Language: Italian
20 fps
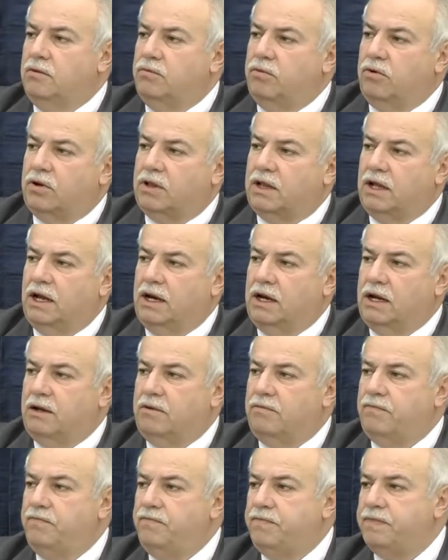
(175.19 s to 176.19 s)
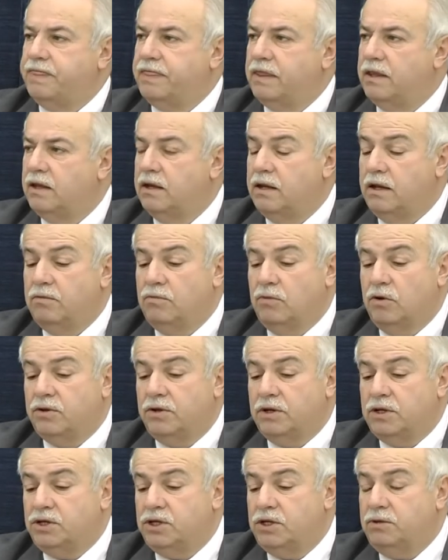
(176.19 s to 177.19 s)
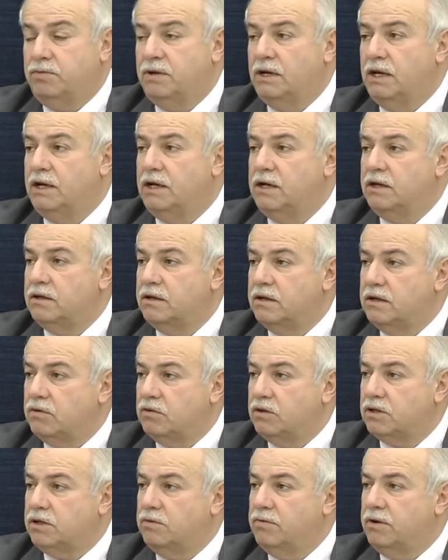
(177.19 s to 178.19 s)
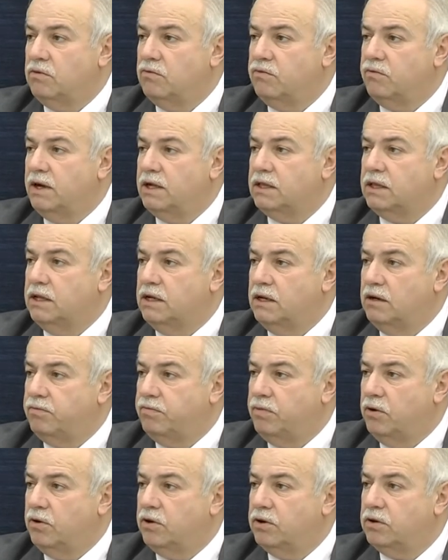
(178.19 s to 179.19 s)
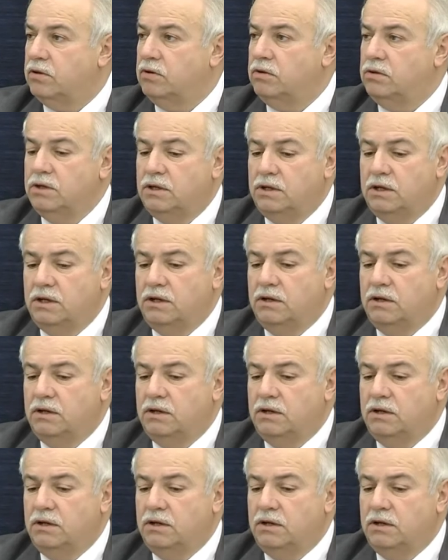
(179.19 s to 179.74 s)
portare in modo agibile questi manufatti nel porto,